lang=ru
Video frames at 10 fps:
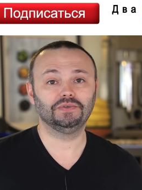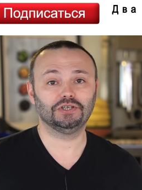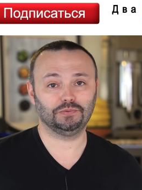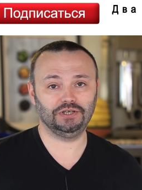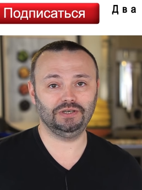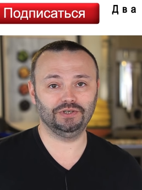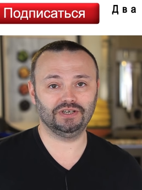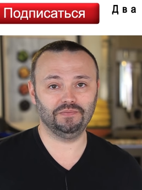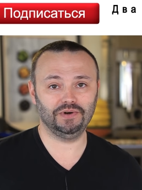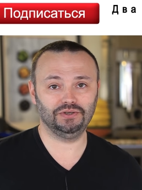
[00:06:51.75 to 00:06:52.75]
Спасибо за
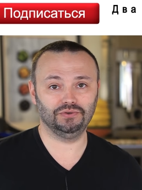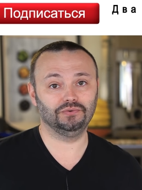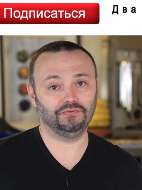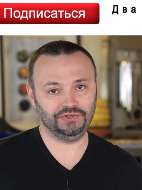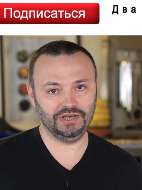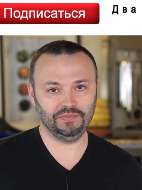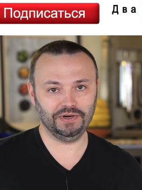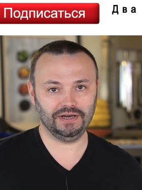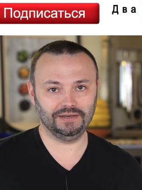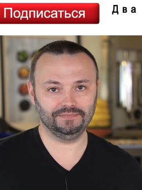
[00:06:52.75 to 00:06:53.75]
компанию. Всем
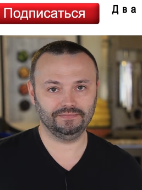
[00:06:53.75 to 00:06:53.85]
пока.